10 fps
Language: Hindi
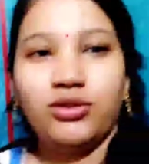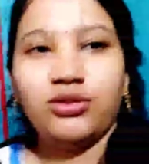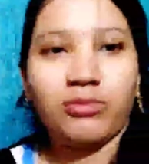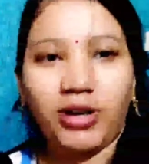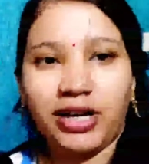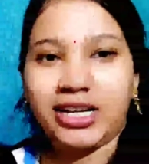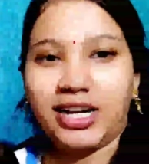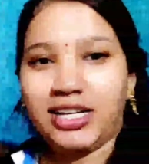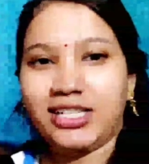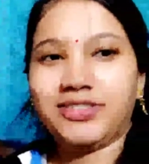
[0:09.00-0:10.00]
गुड मॉर्निंग
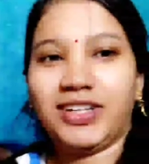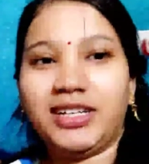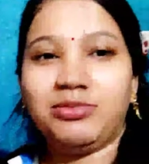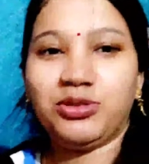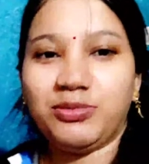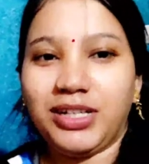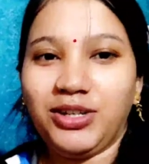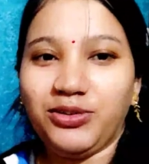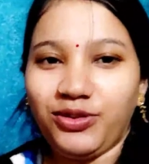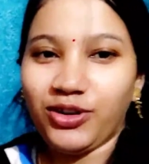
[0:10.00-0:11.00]
गाइस वेलकम टू माय
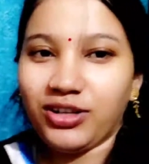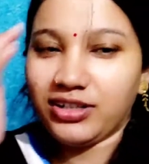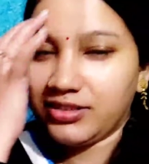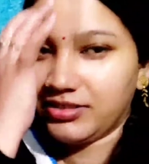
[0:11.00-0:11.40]
न्यू ब्लॉग